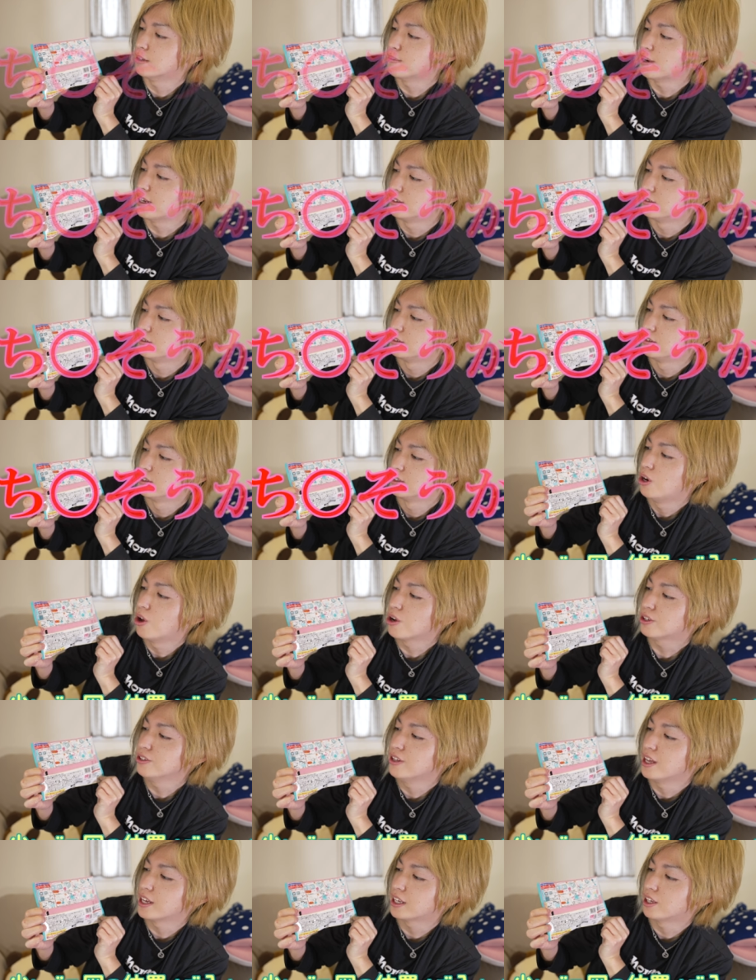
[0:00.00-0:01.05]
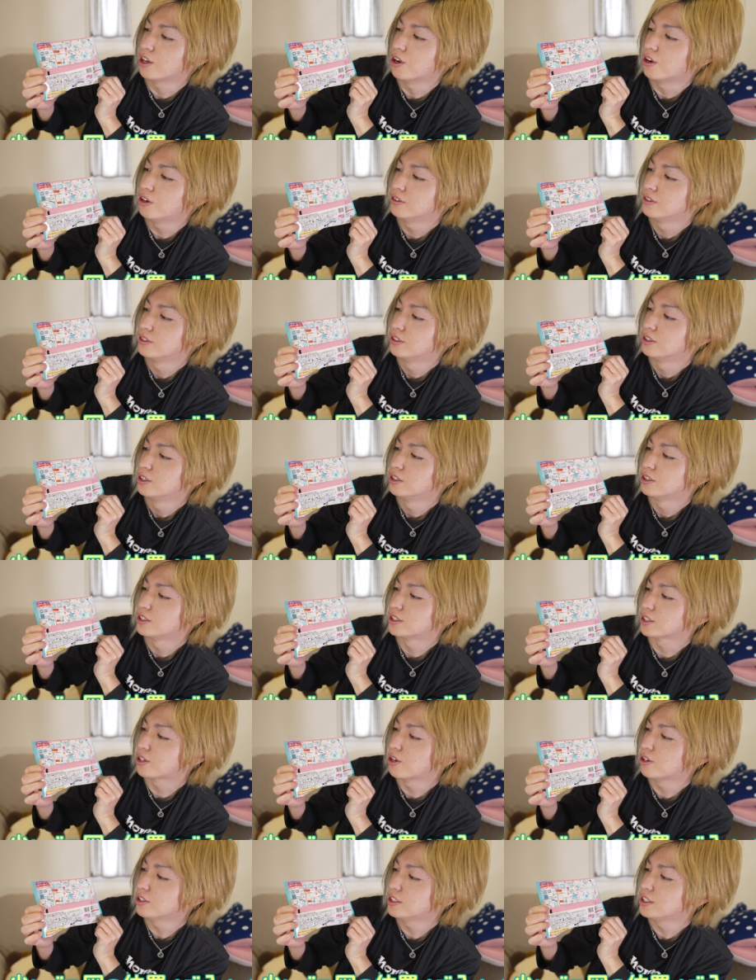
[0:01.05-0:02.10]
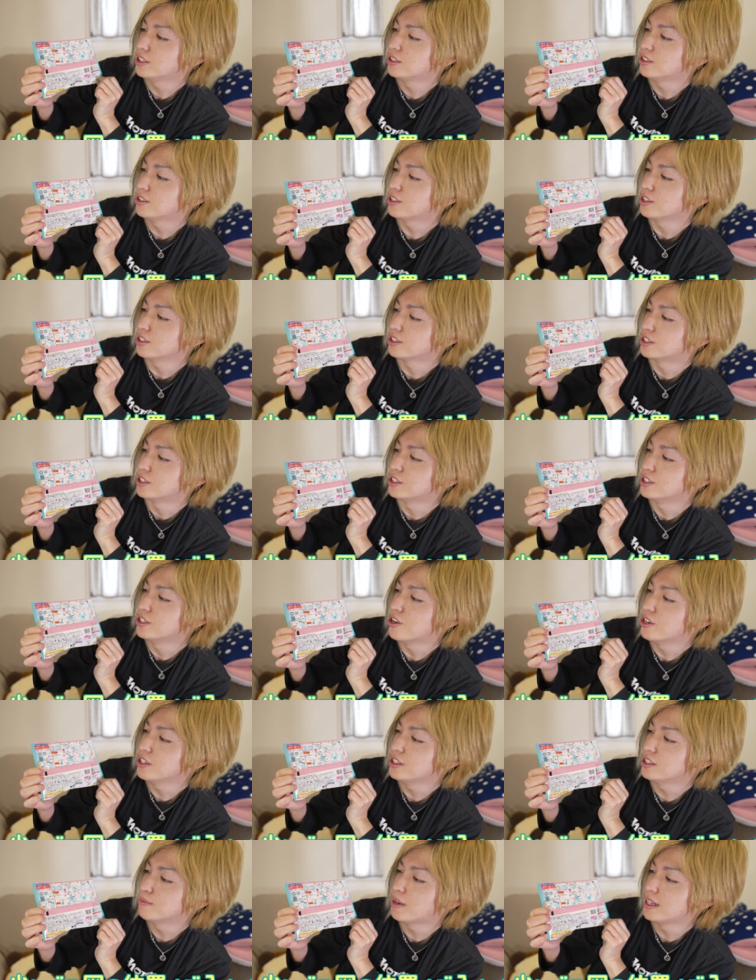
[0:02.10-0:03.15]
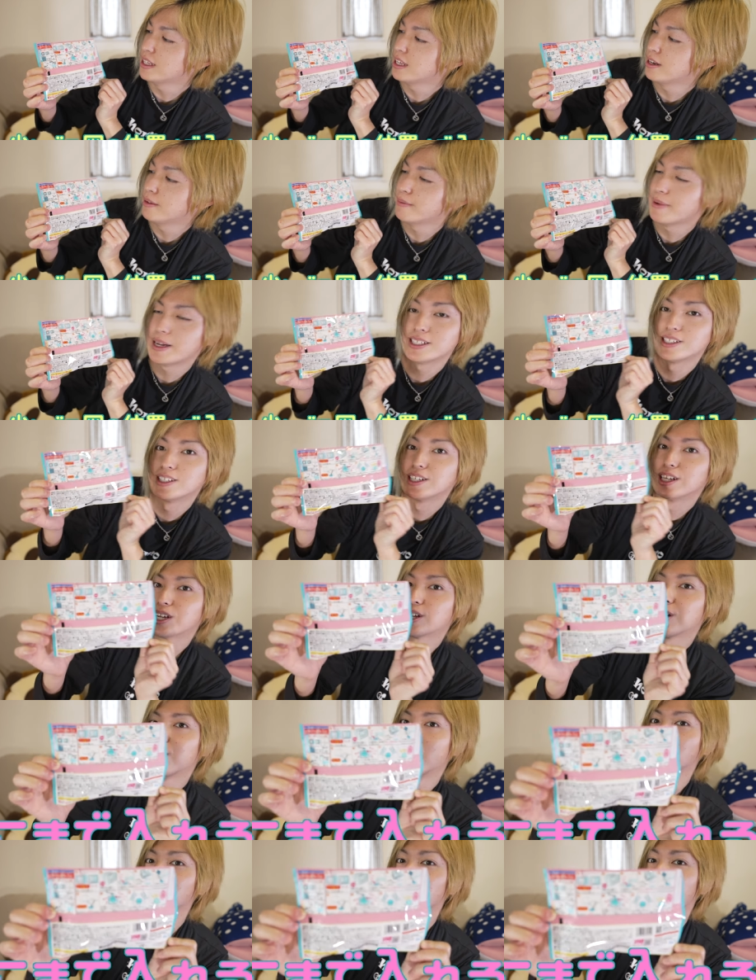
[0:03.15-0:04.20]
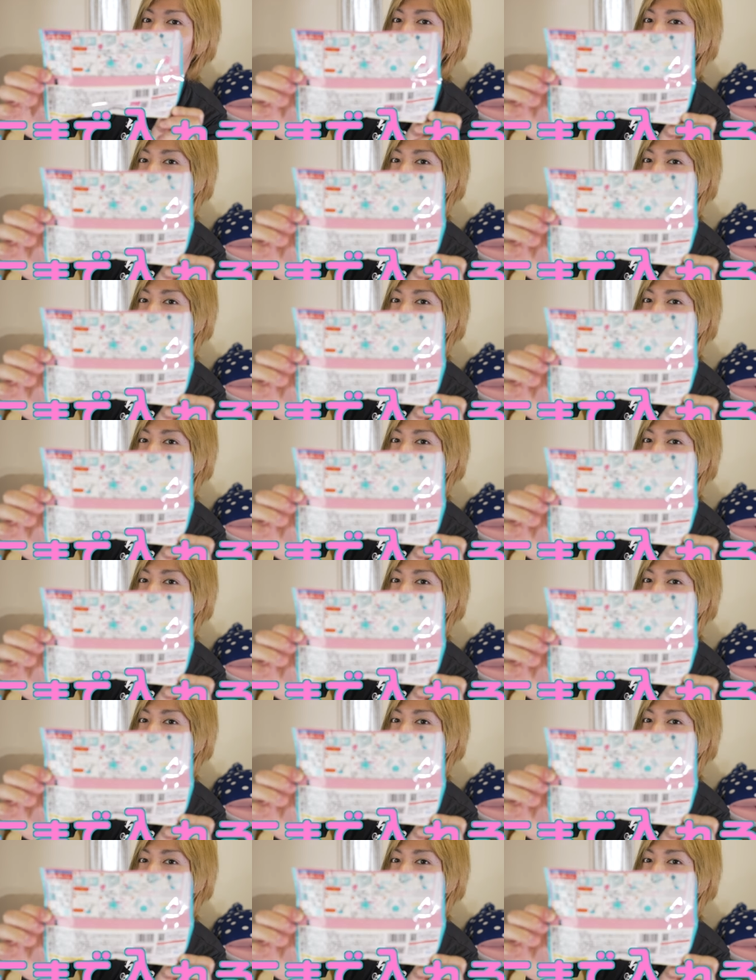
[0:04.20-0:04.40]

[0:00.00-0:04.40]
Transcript: なばん、ろくの液を少しずつ図の位置まで入れます。ここ